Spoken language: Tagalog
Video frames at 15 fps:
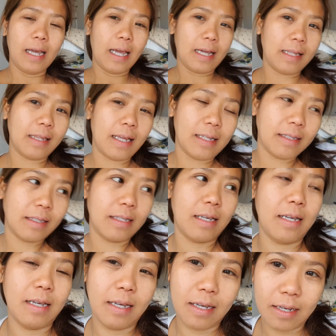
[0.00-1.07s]
And then
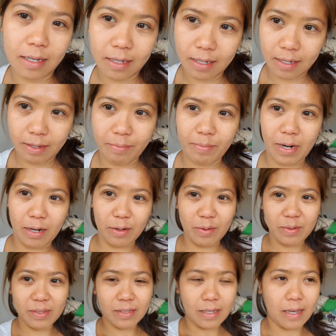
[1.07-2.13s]
si
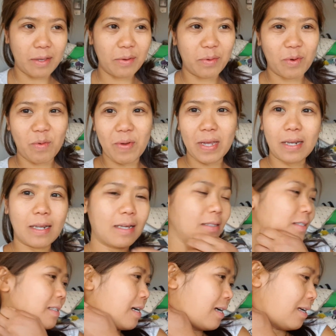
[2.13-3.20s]
Marcos ay uuwi na
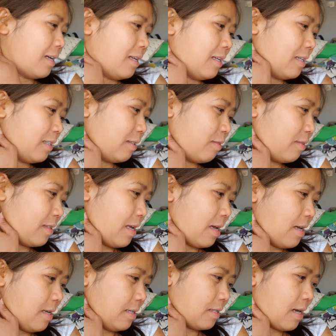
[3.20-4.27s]
siya
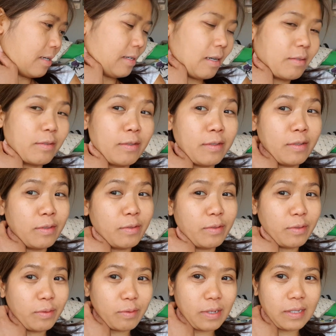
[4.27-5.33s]
today. Sa kanila so,
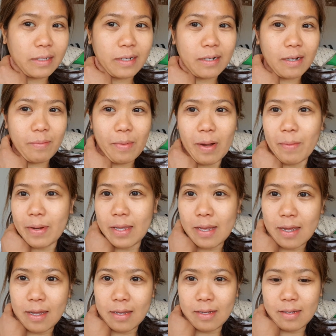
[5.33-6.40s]
susunduin siya ng mama
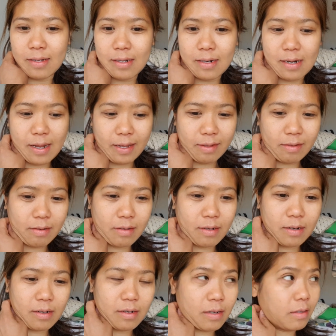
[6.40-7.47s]
niya
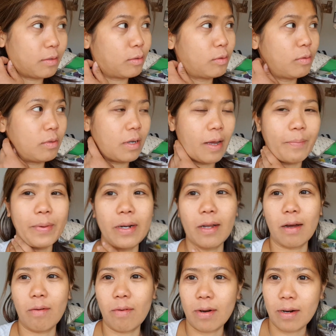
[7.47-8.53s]
later soon, half an
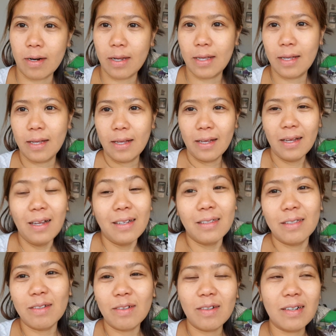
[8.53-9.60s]
hour.
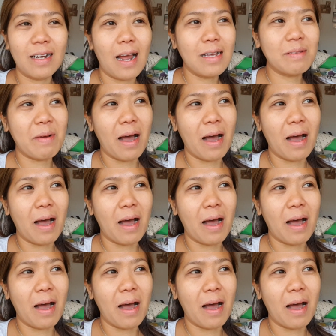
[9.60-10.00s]
So, guys,